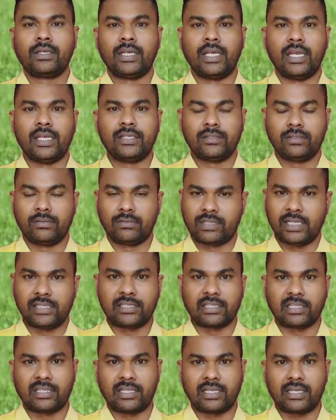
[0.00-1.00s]
కేసు
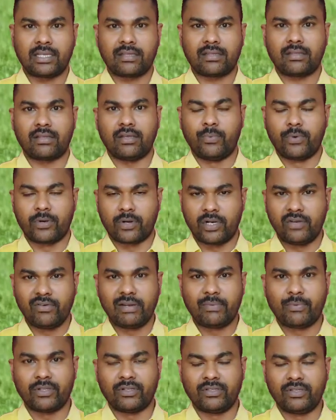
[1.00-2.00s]
తెలిసిందే ఇప్పుడు రెండు
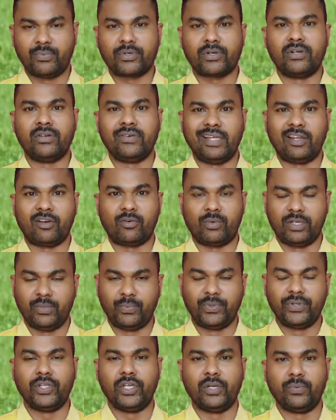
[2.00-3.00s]
వేల పంతొమ్మిది ఇప్పుడు రెండు వేల ఇరవై మూడు
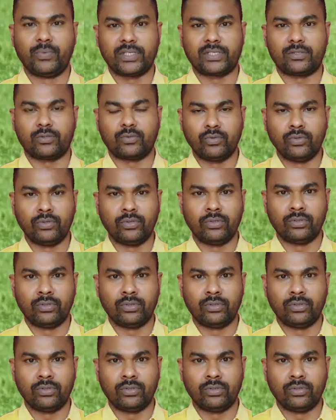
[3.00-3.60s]
ఇప్పుడు తీర్పు వచ్చింది